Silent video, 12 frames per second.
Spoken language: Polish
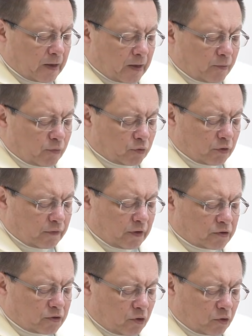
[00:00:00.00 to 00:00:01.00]

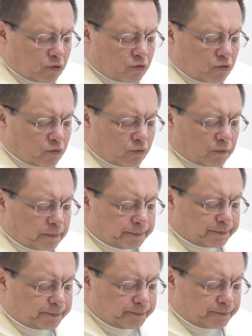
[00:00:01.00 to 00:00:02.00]
budować Kościół
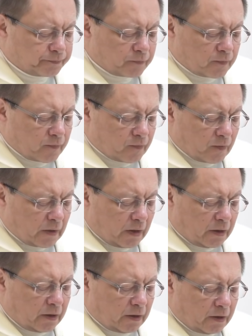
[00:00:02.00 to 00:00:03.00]

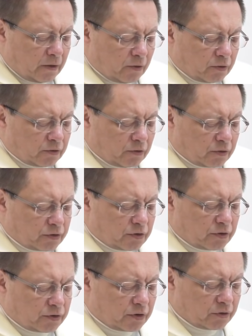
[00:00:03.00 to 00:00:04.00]
i odnosić
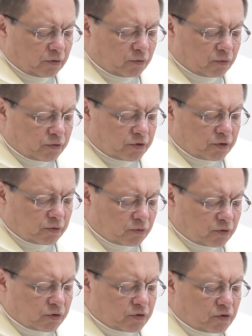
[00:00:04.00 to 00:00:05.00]
się do ludzi,
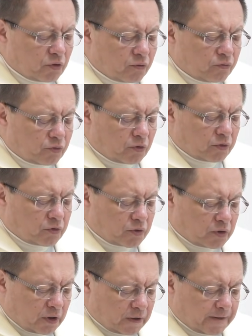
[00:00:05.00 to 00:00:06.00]
którzy są w
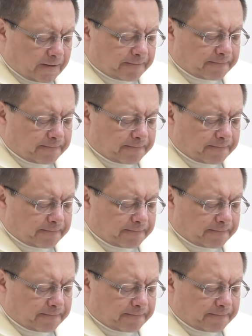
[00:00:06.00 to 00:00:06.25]
kościele.